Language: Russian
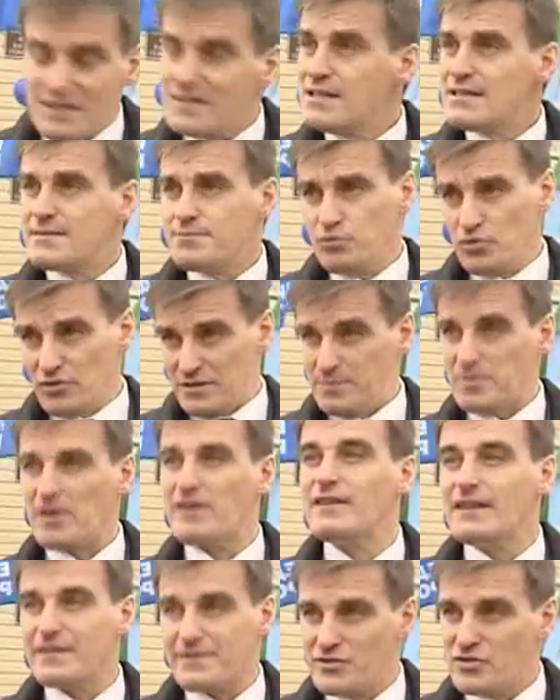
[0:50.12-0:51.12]
Здесь будут
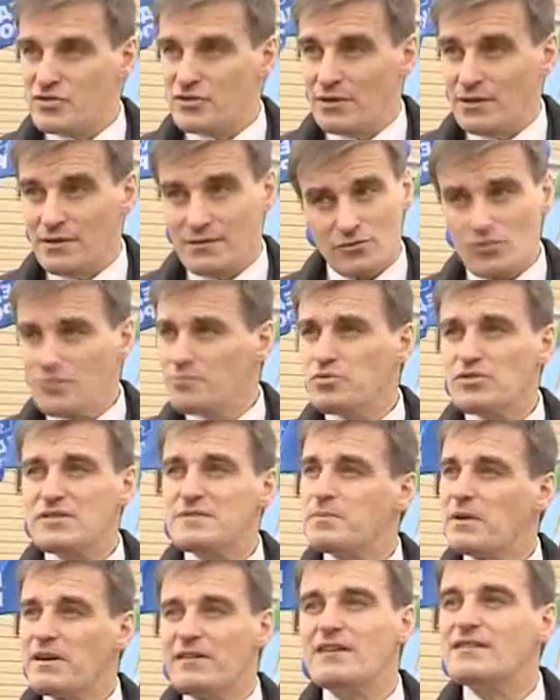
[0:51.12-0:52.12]
справлять все. Тут
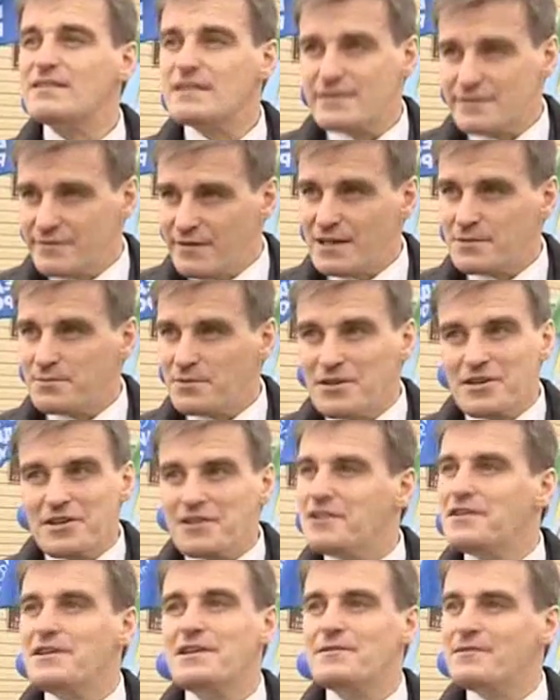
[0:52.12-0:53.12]
будут справлять и свадьбы,
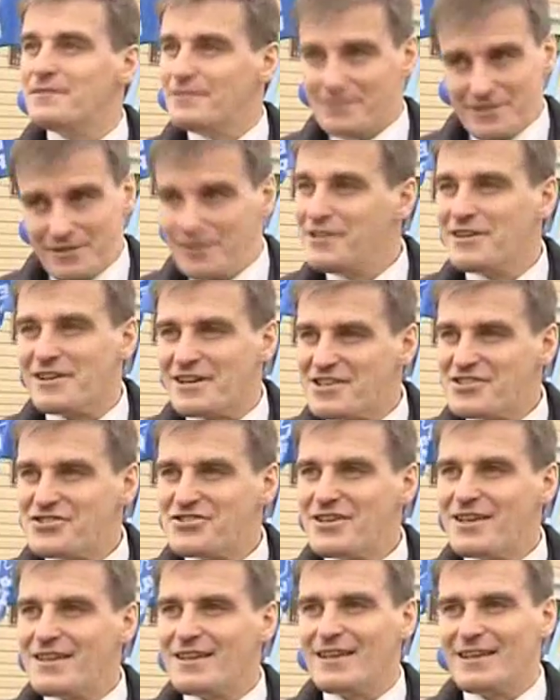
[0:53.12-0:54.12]
и дни
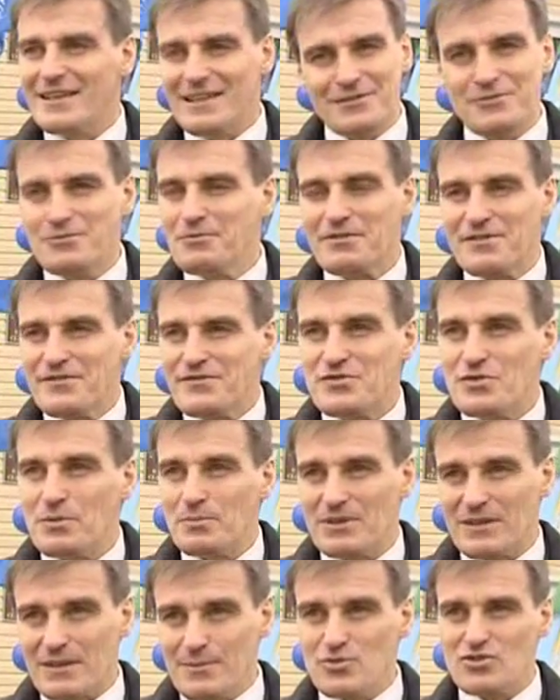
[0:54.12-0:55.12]
рождения, и думаю, все.
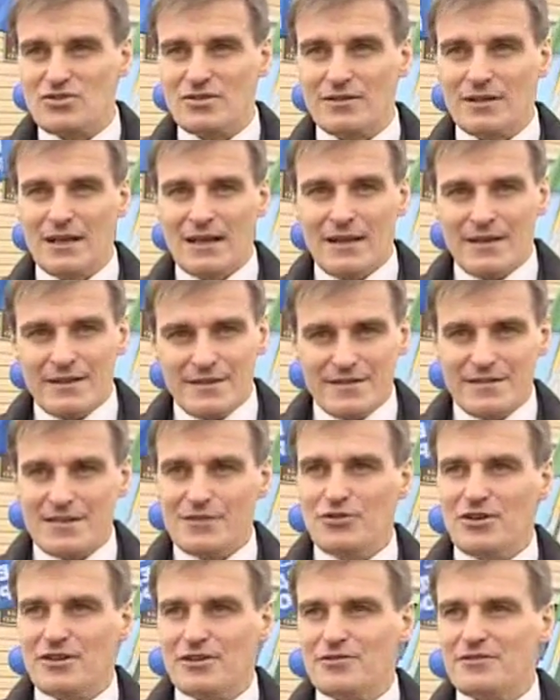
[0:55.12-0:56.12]
Потому что
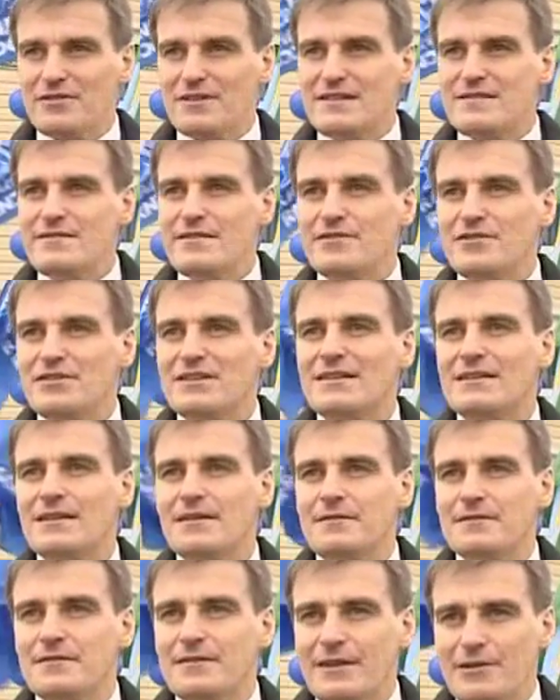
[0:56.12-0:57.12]
село, оно действительно вот
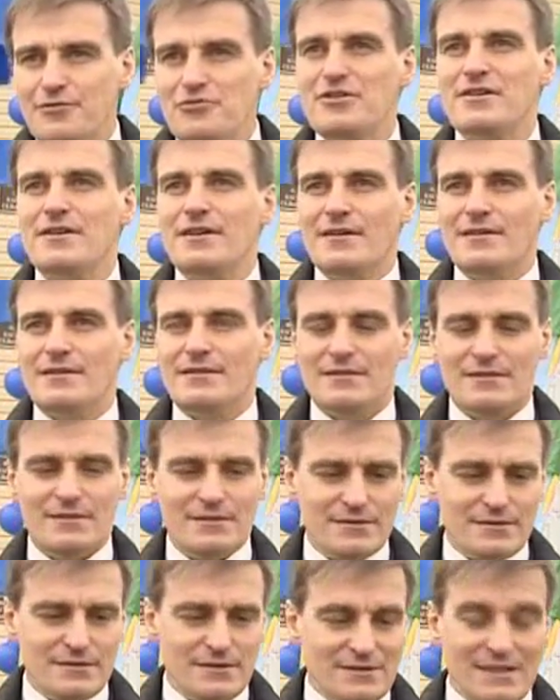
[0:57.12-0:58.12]
это такое,
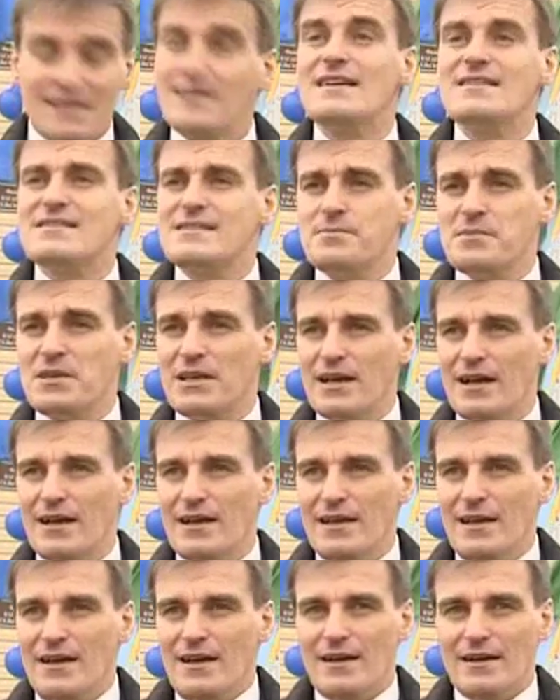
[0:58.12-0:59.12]
э, такая семья,
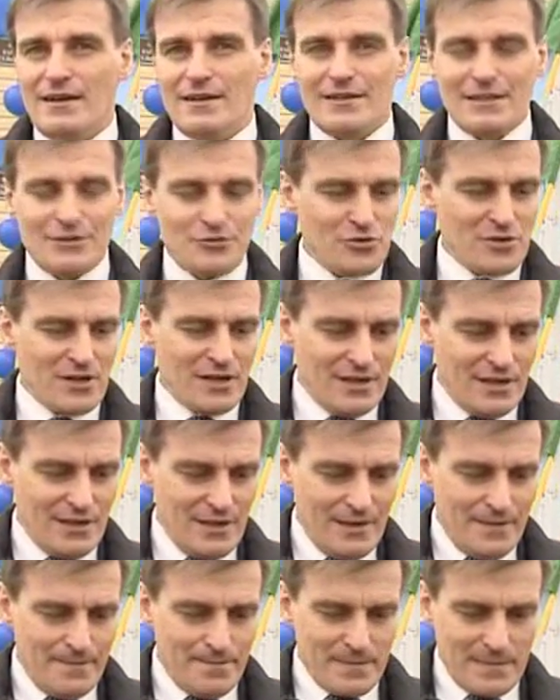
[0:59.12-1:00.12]
а, которая,
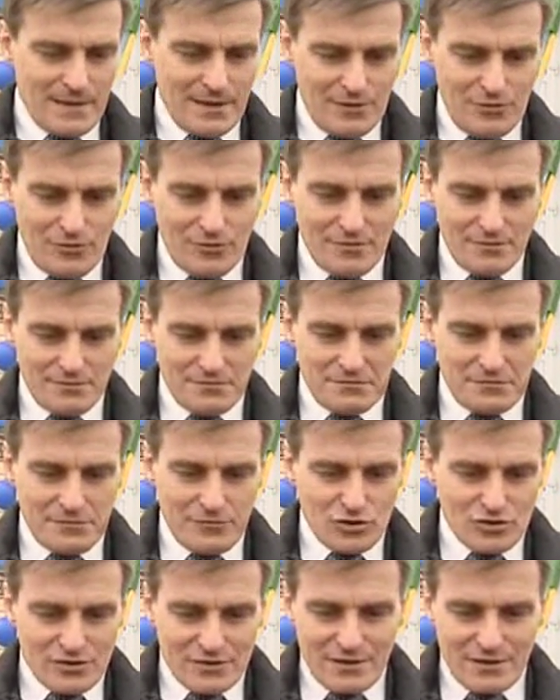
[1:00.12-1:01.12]
ну, вот